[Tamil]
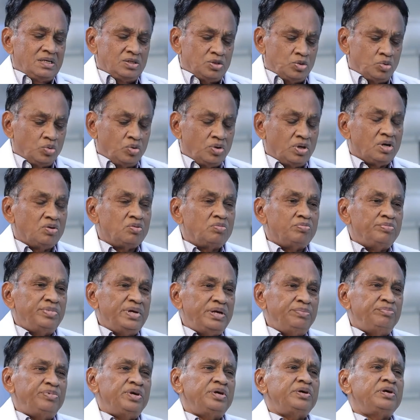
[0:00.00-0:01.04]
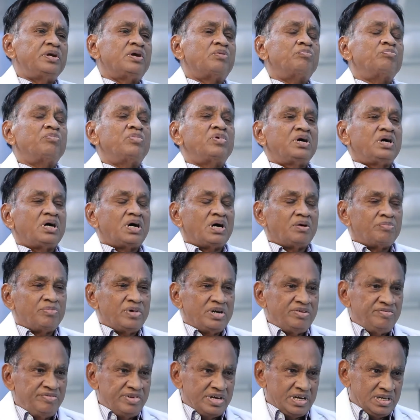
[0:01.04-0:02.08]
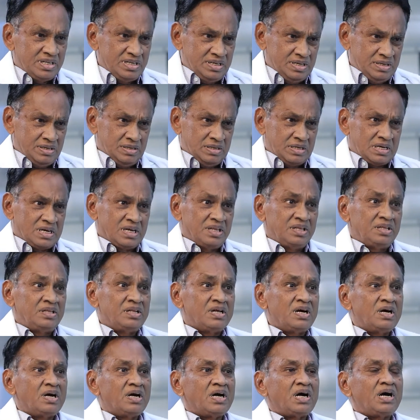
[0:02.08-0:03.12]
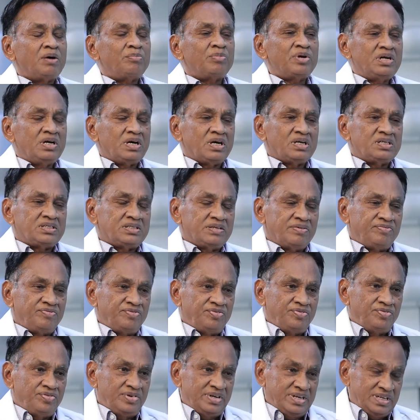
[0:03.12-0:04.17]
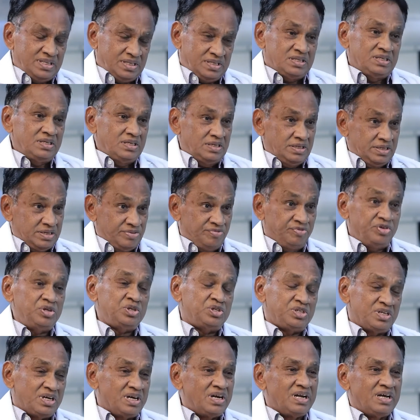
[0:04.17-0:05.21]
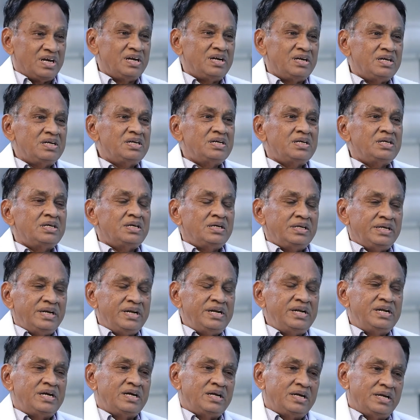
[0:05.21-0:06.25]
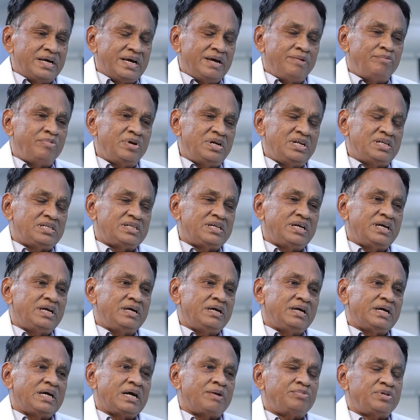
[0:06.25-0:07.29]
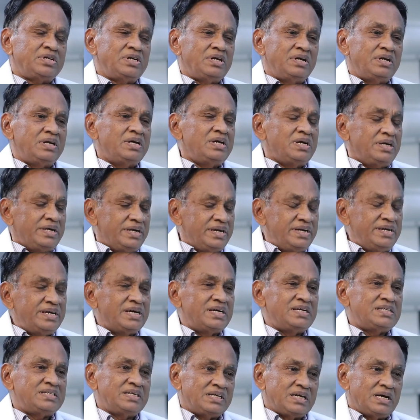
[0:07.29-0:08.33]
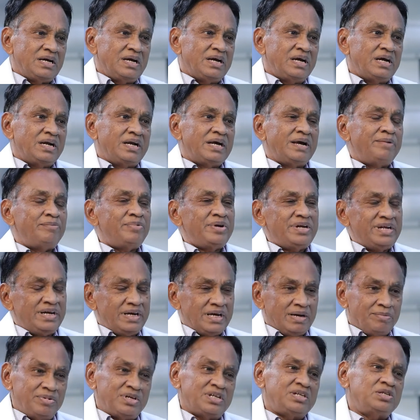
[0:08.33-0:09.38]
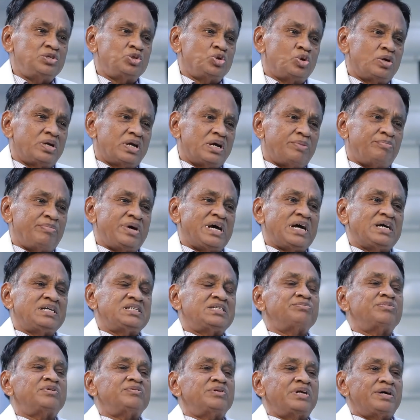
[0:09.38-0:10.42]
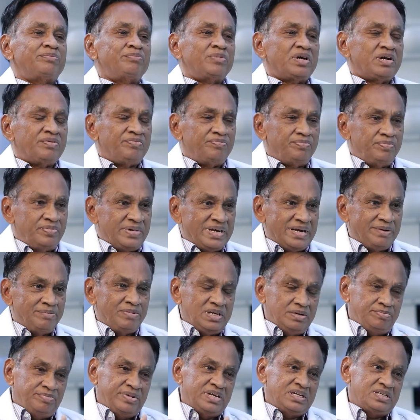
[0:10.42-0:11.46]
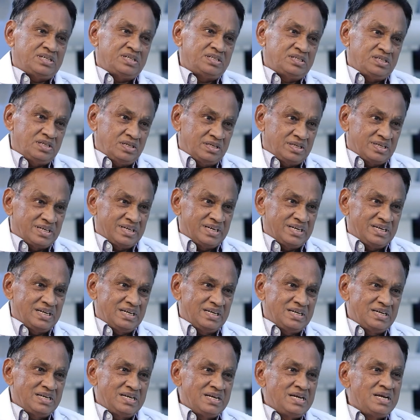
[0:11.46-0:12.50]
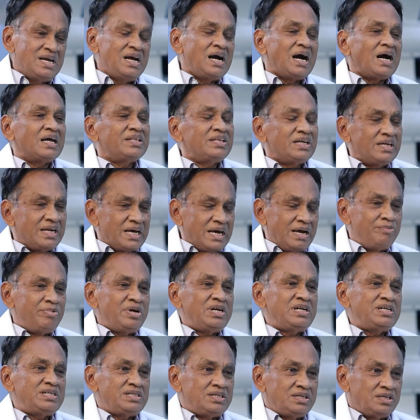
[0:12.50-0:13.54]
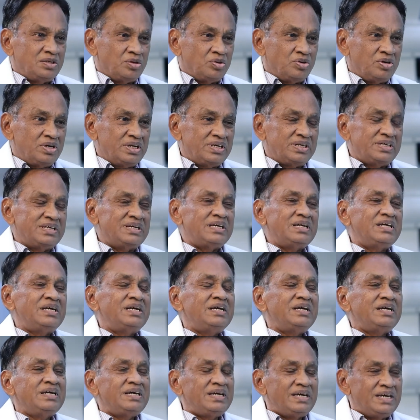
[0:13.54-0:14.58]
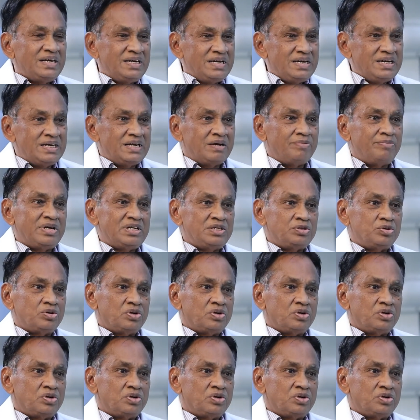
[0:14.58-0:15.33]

சுகரும் பிபியும் ரொம்ப காமன் வியாதி அதுதான் காமன் காஸ் ஆஃப் டெத் இந்த ஃபியூச்சரில் இந்தியா டயபெட்டிஸை கேபிட்டல் இந்தியா இஸ் கே டயபெட்டிக் கேபிட்டல்னு சொல்கிறான் மேக்ஸிமம் நம்பர் ஆஃப் டயபெட்டிக் பேஷண்ட்ஸ் இருக்காங்க அந்த டயபெட்டிஸ் இருக்கவங்களுக்கு கிட்னி டேமேஜ்